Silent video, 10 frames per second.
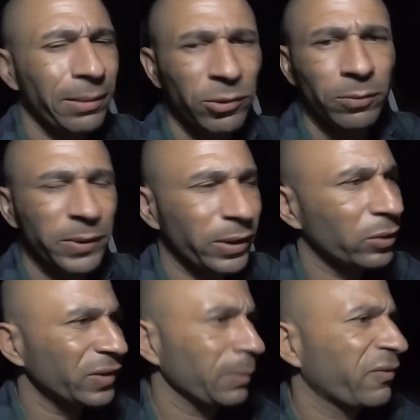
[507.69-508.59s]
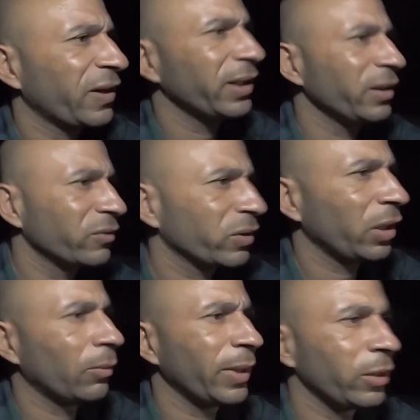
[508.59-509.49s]
Na minha opinião, sempre falei isso,
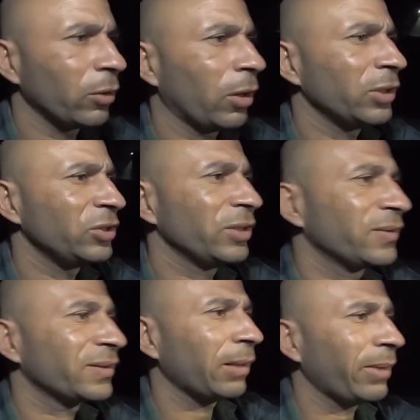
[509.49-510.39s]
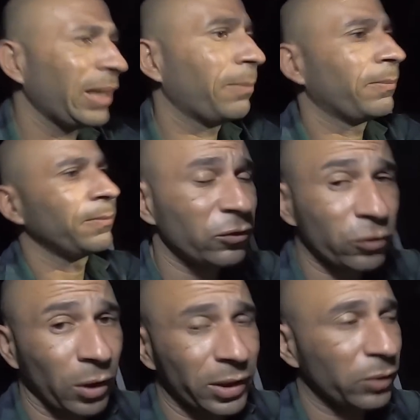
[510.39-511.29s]
é o melhor dia de se trabalhar.
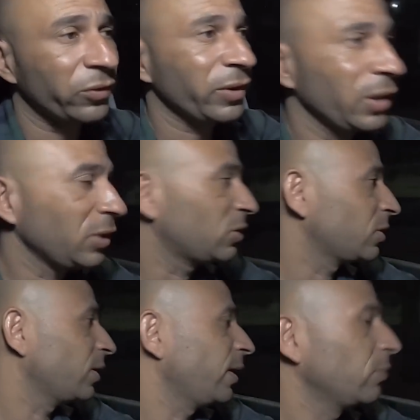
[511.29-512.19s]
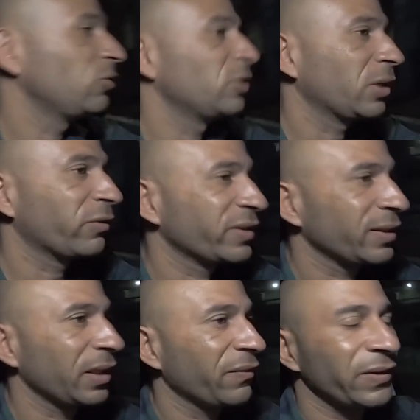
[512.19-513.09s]
Só que é o seguinte, é o dia que você
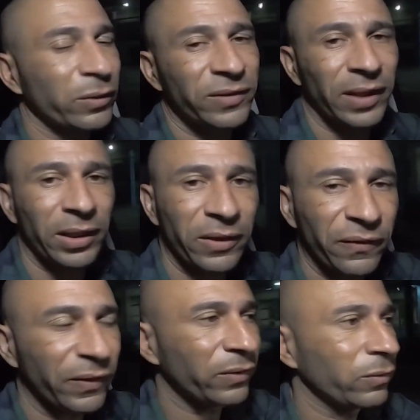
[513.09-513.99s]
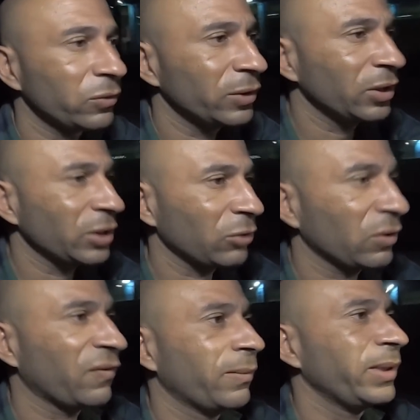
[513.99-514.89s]
tem que fazer um sacrifício de deixar
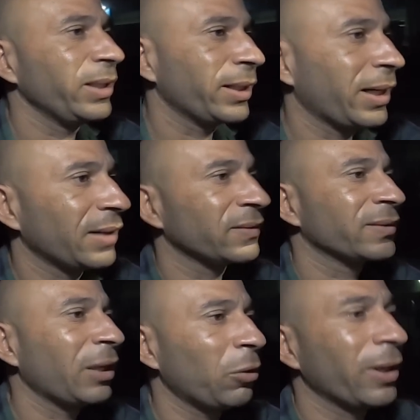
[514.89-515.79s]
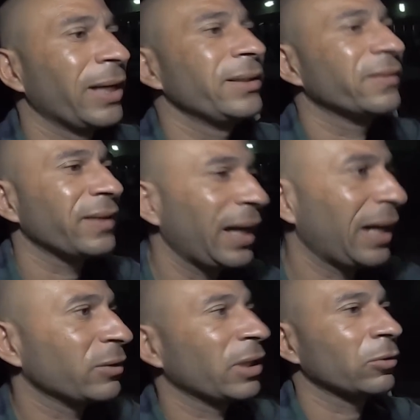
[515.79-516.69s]
sua família em casa. Tá
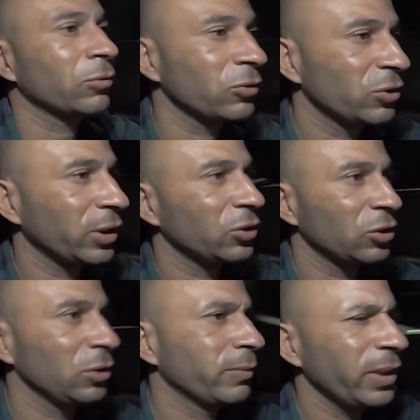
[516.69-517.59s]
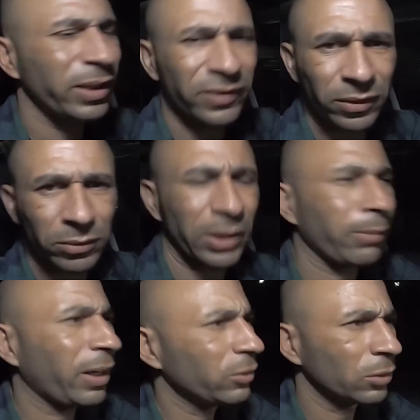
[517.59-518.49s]
organizado, tá tudo direitinho, beleza, não
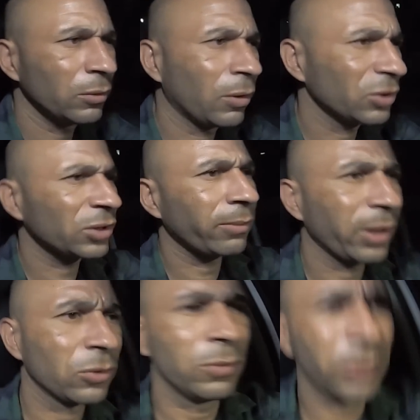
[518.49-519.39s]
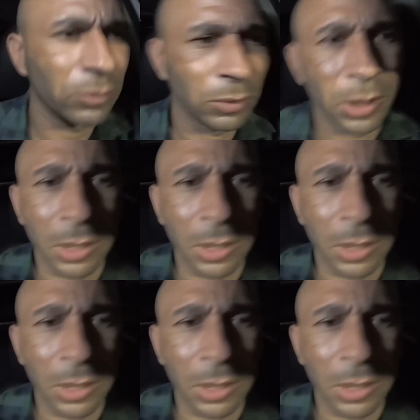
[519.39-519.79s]
trabalho. Eu não gosto de trabalhar o domingo.